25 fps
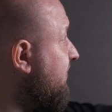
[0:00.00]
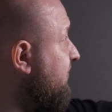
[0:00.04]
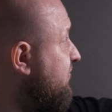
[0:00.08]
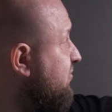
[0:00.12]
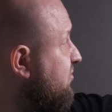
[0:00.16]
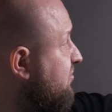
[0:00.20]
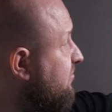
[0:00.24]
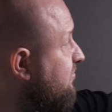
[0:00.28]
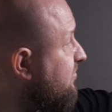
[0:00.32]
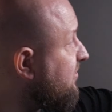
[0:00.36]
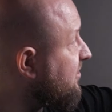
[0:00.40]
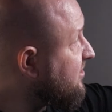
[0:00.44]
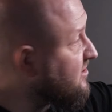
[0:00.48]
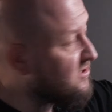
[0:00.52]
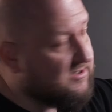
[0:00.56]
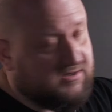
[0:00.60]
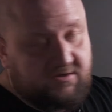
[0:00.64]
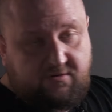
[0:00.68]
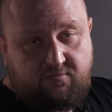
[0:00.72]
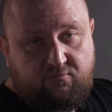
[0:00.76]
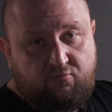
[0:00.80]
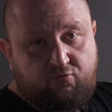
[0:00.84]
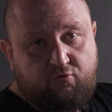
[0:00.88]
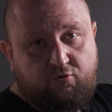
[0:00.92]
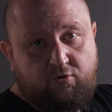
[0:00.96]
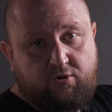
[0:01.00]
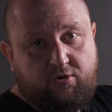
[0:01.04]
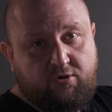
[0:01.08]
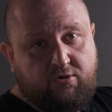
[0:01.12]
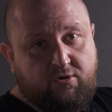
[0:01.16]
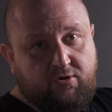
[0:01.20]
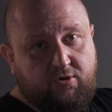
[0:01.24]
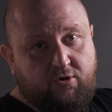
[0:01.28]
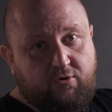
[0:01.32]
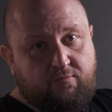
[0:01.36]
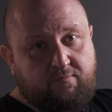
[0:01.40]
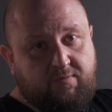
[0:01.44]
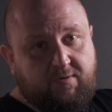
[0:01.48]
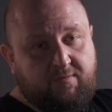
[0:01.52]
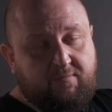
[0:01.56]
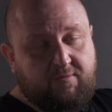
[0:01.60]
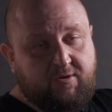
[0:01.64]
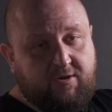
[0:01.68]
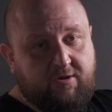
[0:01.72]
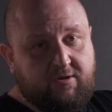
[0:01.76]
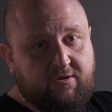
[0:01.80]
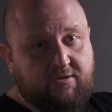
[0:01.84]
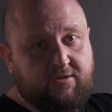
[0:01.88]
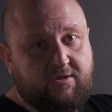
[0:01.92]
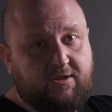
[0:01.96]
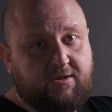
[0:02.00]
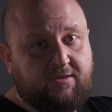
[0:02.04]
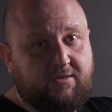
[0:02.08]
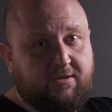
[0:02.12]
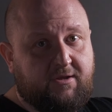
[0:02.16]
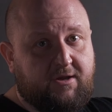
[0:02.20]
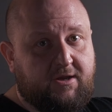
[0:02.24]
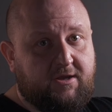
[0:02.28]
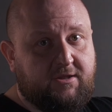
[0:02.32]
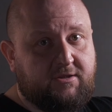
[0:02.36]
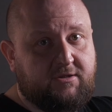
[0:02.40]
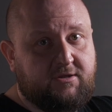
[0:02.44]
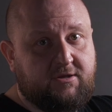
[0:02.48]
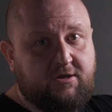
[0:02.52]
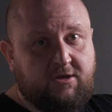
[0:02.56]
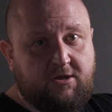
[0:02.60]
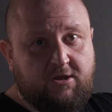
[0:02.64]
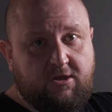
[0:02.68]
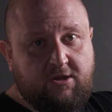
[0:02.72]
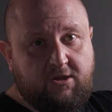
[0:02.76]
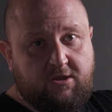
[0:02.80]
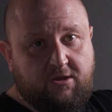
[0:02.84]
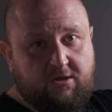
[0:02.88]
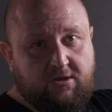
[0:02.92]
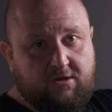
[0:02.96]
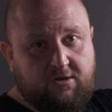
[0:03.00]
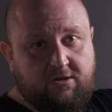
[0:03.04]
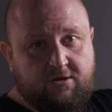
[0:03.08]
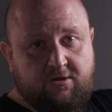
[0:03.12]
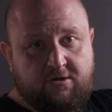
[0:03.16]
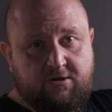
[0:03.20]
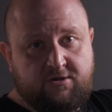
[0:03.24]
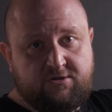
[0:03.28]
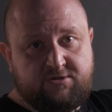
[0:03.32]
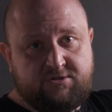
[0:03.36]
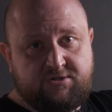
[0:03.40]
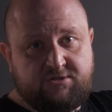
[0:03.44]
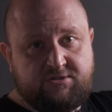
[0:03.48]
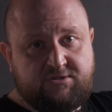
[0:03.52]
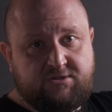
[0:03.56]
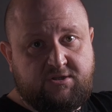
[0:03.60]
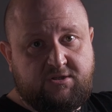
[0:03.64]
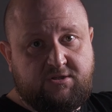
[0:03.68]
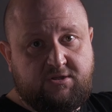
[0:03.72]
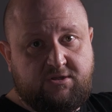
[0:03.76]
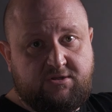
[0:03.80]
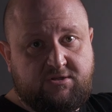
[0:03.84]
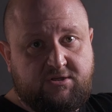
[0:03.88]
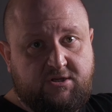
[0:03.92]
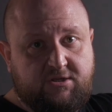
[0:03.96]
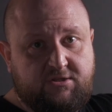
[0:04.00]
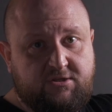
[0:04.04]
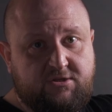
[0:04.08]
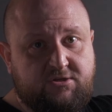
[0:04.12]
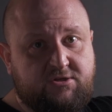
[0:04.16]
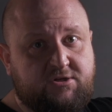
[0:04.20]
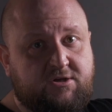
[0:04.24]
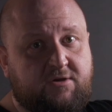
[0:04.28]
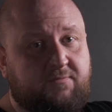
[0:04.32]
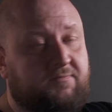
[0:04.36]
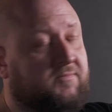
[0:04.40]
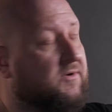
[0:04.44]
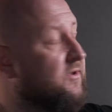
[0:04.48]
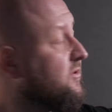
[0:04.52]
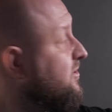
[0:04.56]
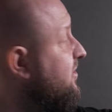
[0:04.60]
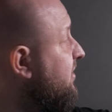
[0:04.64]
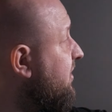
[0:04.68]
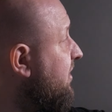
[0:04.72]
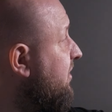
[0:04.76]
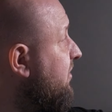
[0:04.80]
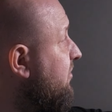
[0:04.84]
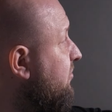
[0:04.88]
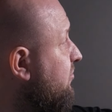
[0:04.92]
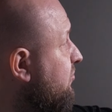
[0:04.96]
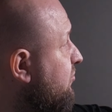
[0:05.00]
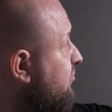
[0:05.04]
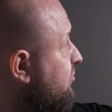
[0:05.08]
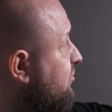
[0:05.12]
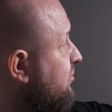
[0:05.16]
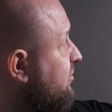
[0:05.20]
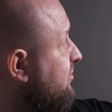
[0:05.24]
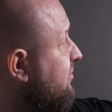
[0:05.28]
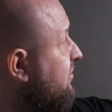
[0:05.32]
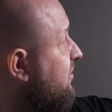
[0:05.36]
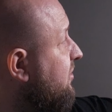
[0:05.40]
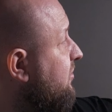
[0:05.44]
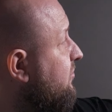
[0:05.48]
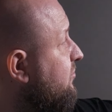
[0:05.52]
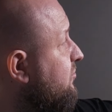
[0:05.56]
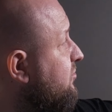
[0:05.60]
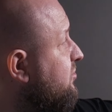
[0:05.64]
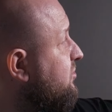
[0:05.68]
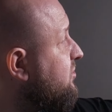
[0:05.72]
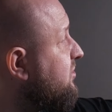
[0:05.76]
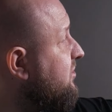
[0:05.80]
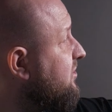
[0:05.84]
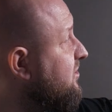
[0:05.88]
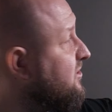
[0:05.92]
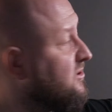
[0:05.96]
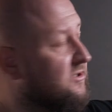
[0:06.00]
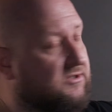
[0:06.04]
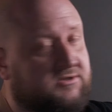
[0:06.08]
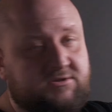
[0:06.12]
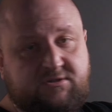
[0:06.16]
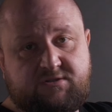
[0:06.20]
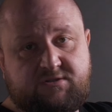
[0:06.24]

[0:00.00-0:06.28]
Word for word: выступать мой любимый Nanlite – 60 панель, очень хорошая,